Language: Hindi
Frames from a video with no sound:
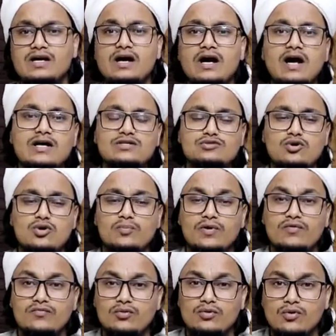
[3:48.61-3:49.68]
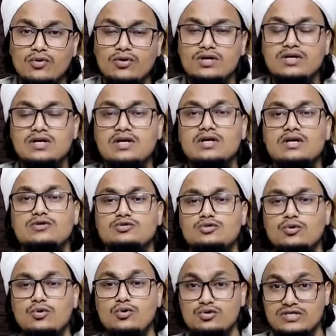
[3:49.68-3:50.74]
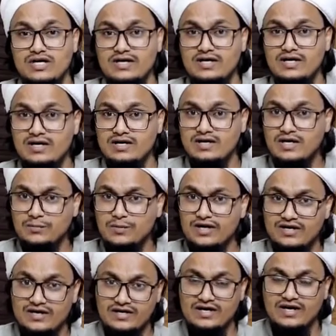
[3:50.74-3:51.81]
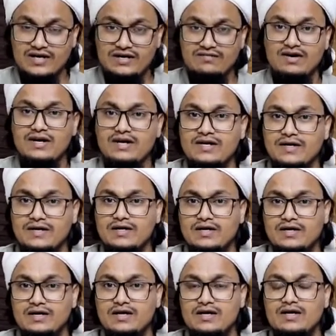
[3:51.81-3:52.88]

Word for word: ख़ास तौर पर वो लोग जो रोज़ाना कमा कर खाने वाले हैं